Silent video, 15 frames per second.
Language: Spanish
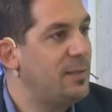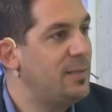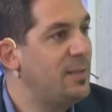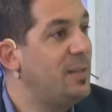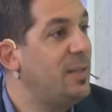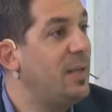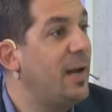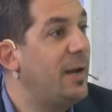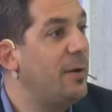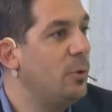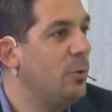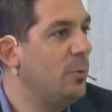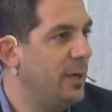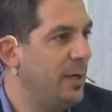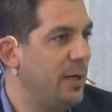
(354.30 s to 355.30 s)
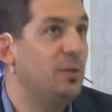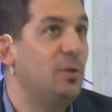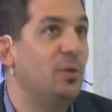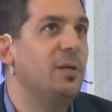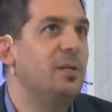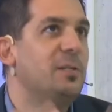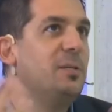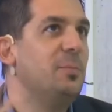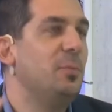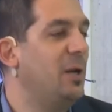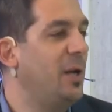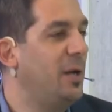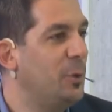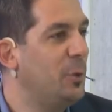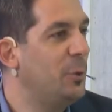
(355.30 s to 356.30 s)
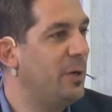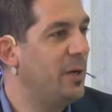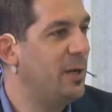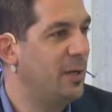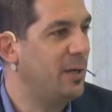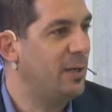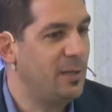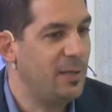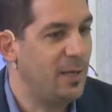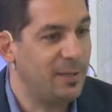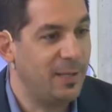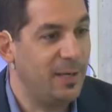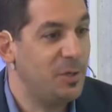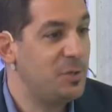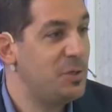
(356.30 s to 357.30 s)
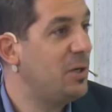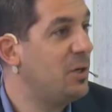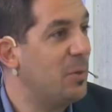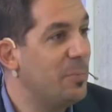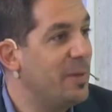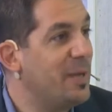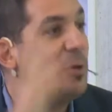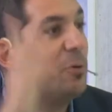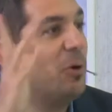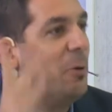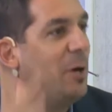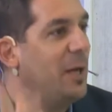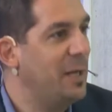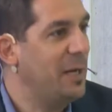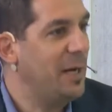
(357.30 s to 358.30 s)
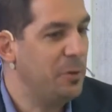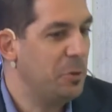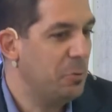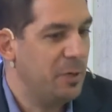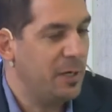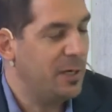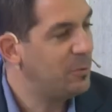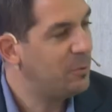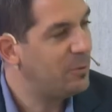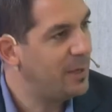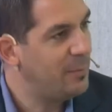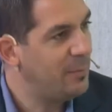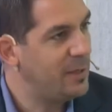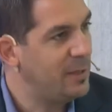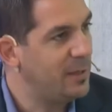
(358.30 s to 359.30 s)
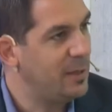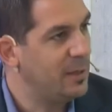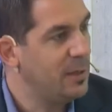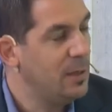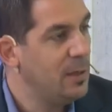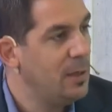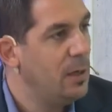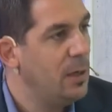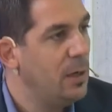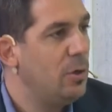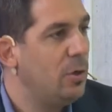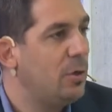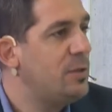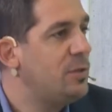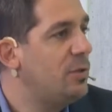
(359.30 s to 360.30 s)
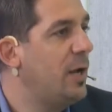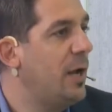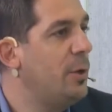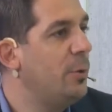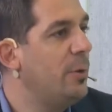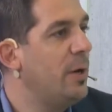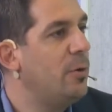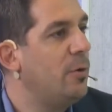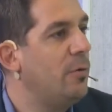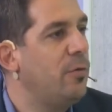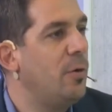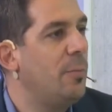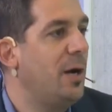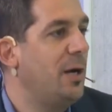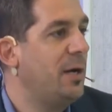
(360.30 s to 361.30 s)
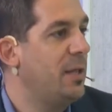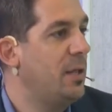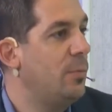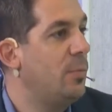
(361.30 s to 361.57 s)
existe la nube, esto que decimos la nube y hasta los chicos, mi hijo habla de la nube naturalmente. Lo que hizo la nube no fue más que